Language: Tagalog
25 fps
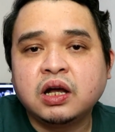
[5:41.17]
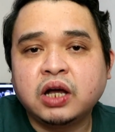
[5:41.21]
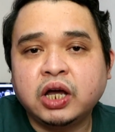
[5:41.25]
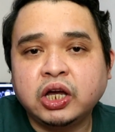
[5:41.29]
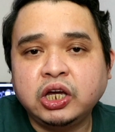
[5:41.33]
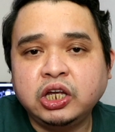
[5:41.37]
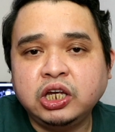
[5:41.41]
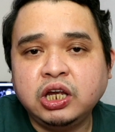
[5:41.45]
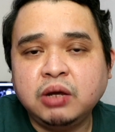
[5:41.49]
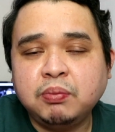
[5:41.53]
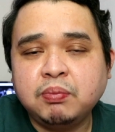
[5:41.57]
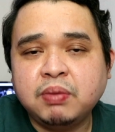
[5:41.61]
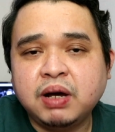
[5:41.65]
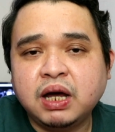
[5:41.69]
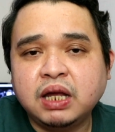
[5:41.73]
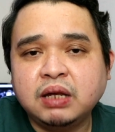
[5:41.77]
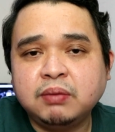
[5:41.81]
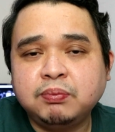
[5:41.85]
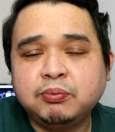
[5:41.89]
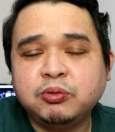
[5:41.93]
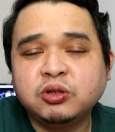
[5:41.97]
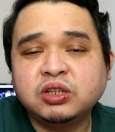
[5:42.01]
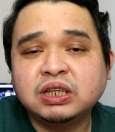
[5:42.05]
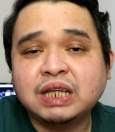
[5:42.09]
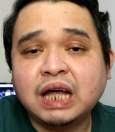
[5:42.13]
Ngayon
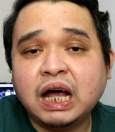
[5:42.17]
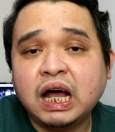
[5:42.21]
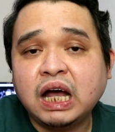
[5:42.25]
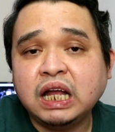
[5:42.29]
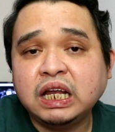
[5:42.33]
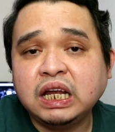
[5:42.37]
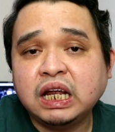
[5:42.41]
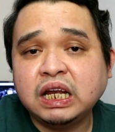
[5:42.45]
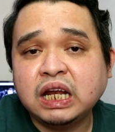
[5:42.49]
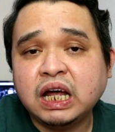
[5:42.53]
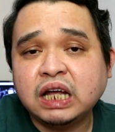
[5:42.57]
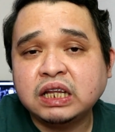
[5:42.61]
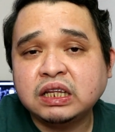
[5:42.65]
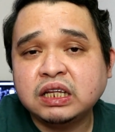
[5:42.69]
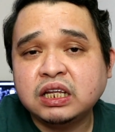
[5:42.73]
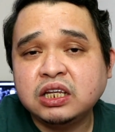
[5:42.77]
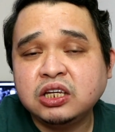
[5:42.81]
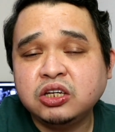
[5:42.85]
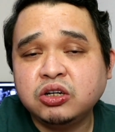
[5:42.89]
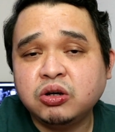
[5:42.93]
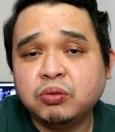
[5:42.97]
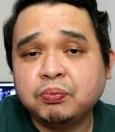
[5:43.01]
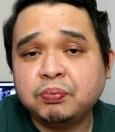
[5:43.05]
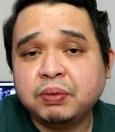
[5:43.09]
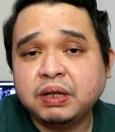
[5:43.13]
naman, puntahan na
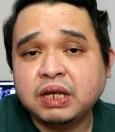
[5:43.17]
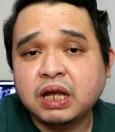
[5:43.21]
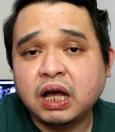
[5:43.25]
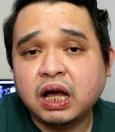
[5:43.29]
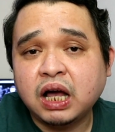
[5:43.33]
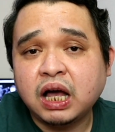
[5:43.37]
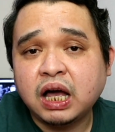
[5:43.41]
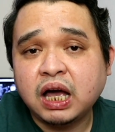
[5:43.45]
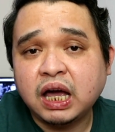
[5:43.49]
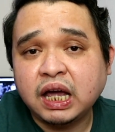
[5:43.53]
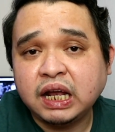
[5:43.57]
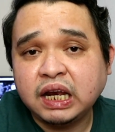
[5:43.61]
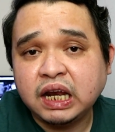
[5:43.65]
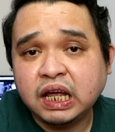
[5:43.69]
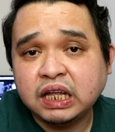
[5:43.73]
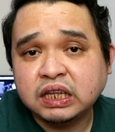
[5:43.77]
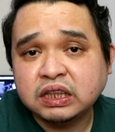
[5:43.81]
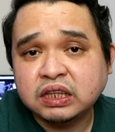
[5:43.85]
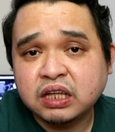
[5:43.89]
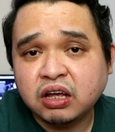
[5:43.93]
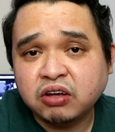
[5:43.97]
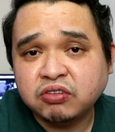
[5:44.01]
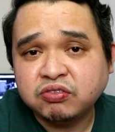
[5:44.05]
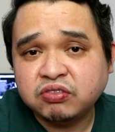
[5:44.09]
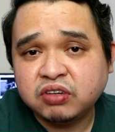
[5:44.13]
natin yung
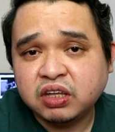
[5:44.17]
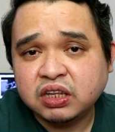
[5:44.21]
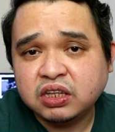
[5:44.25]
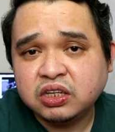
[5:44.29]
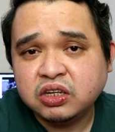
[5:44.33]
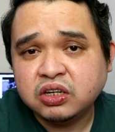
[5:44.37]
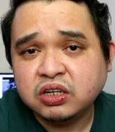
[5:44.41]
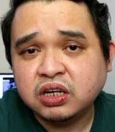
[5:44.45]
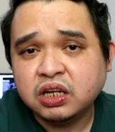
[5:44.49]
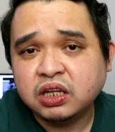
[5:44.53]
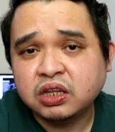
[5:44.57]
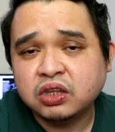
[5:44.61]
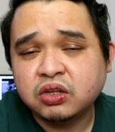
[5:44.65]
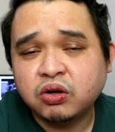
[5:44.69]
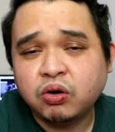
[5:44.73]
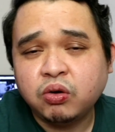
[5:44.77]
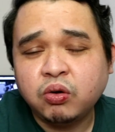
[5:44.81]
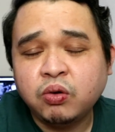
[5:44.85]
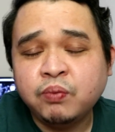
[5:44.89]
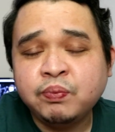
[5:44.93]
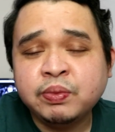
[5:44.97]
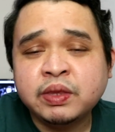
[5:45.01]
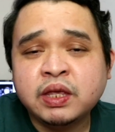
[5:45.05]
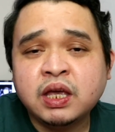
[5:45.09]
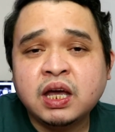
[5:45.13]
pinaka-highlight ng video na
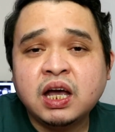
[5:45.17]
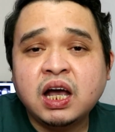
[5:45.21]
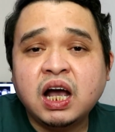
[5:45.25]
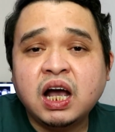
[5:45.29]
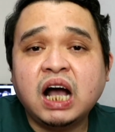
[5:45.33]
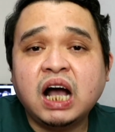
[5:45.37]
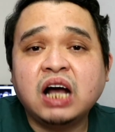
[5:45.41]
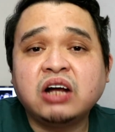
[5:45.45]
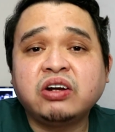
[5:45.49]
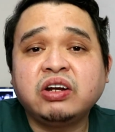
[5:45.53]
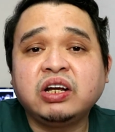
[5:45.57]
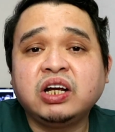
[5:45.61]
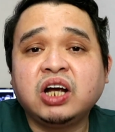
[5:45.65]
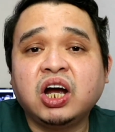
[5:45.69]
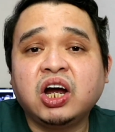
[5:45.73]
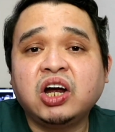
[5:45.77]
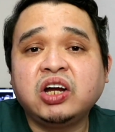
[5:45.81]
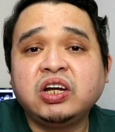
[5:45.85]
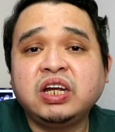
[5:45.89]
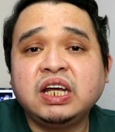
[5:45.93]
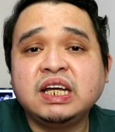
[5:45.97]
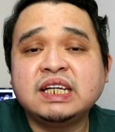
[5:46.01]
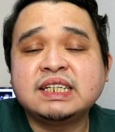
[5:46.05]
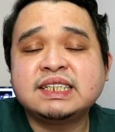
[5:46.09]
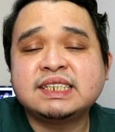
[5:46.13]
to ang
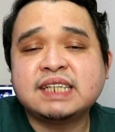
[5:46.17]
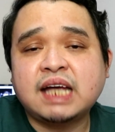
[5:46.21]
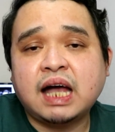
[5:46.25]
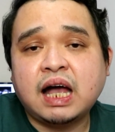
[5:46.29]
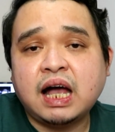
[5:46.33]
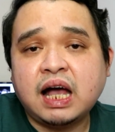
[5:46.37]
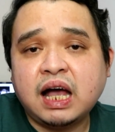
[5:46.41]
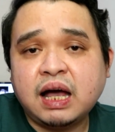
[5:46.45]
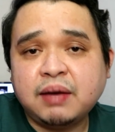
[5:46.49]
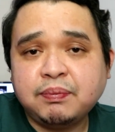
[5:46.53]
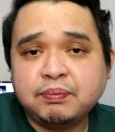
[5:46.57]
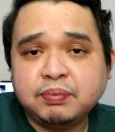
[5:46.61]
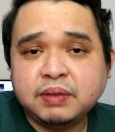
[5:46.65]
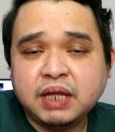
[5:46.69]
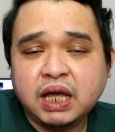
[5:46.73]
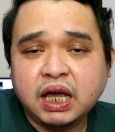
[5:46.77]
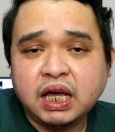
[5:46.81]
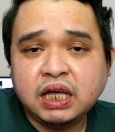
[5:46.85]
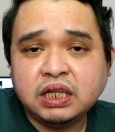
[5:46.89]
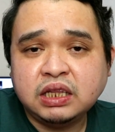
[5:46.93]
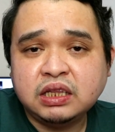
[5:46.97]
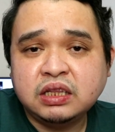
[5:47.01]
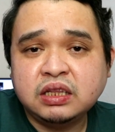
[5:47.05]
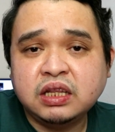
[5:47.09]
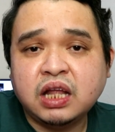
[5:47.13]
regarding sa
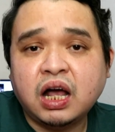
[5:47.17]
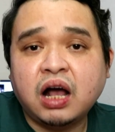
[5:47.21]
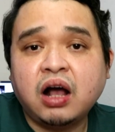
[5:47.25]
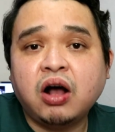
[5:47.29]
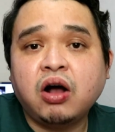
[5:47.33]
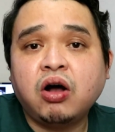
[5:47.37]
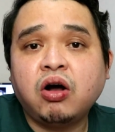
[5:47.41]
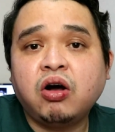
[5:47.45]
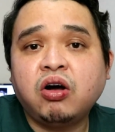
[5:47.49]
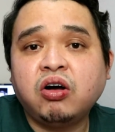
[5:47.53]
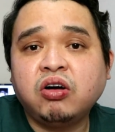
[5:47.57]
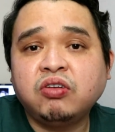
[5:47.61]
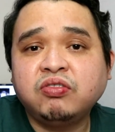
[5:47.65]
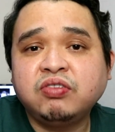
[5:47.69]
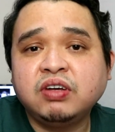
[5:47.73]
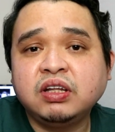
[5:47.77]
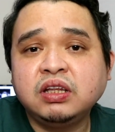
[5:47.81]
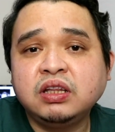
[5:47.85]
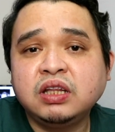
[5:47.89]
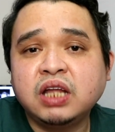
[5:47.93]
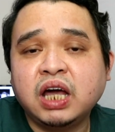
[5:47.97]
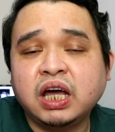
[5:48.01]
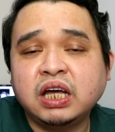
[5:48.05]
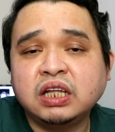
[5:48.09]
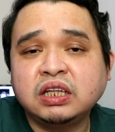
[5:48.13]
update ng
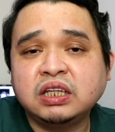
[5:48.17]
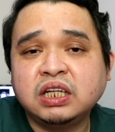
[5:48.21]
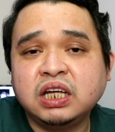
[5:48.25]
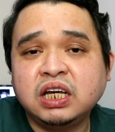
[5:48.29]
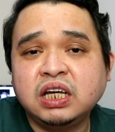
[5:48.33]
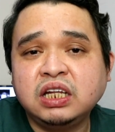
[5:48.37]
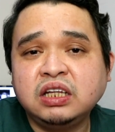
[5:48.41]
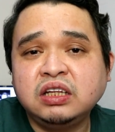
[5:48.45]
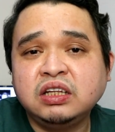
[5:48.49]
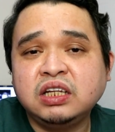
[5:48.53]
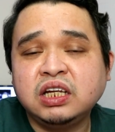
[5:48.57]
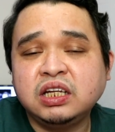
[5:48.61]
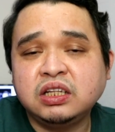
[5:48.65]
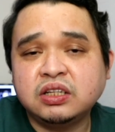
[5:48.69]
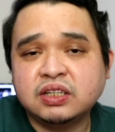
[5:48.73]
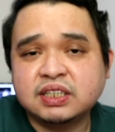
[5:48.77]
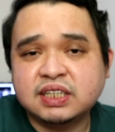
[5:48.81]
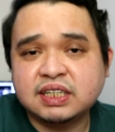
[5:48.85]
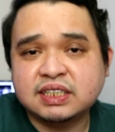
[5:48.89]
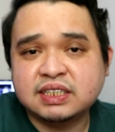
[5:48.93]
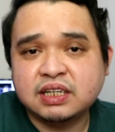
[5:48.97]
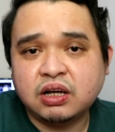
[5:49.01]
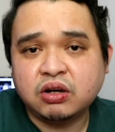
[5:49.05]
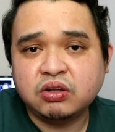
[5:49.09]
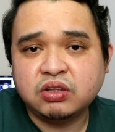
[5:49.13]
COVID-19 dito
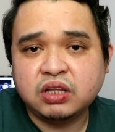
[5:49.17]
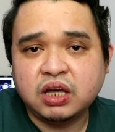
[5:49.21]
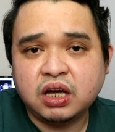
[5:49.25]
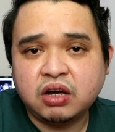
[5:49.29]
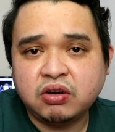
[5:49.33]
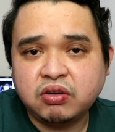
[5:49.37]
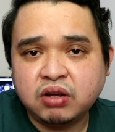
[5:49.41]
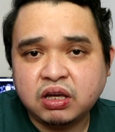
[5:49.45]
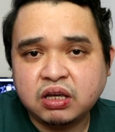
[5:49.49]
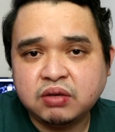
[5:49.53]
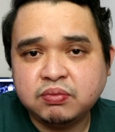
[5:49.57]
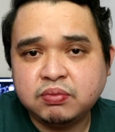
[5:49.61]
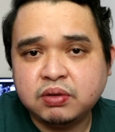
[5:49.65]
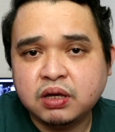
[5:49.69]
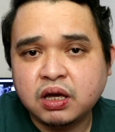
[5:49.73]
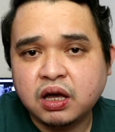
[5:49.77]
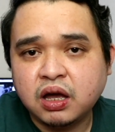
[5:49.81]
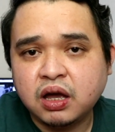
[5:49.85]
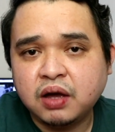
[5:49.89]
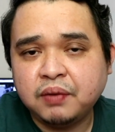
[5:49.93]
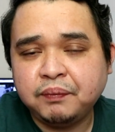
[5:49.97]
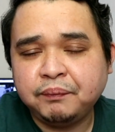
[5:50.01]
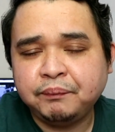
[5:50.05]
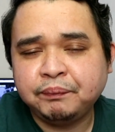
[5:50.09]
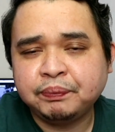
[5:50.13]
sa Saudi
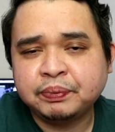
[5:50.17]
Arabia.